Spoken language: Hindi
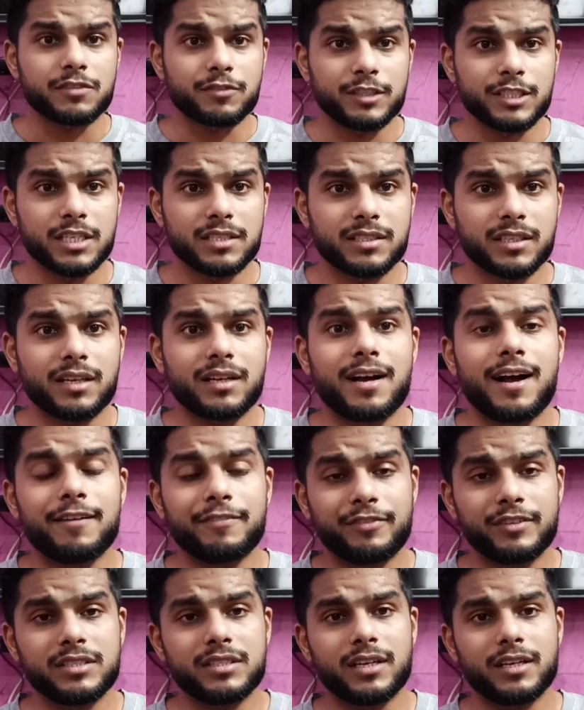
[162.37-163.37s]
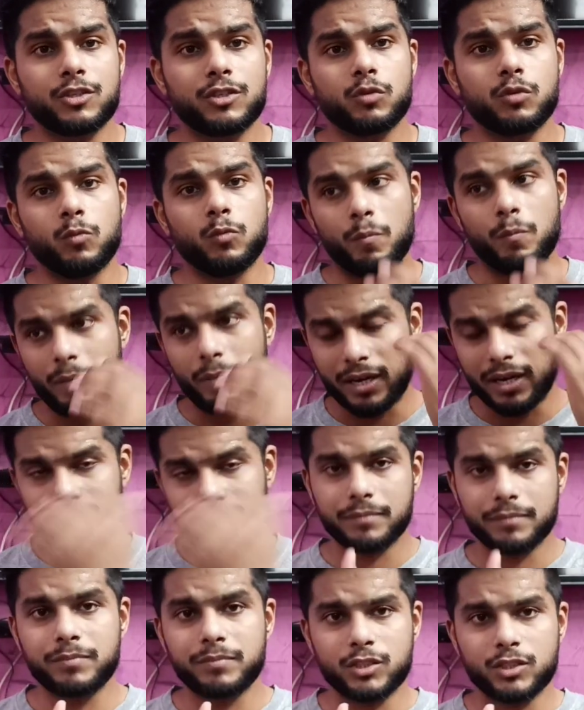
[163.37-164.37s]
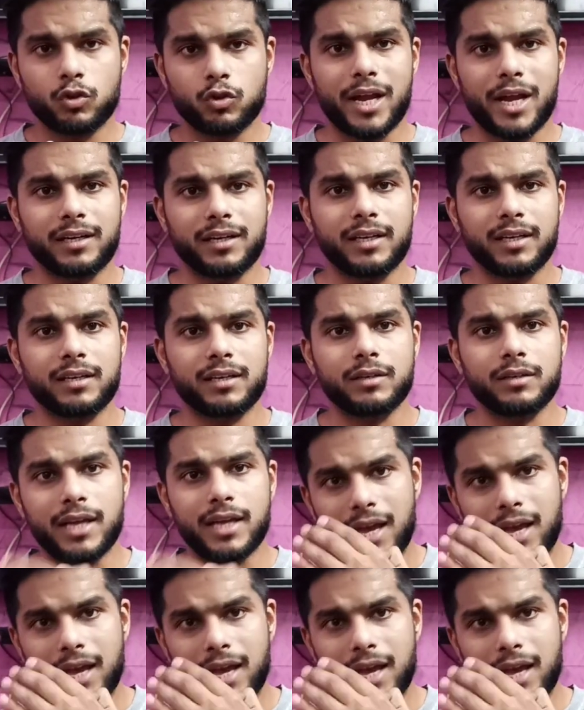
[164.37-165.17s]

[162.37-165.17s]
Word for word: इस वजह से काफी सारे जो मुंबई के में जो एक्टर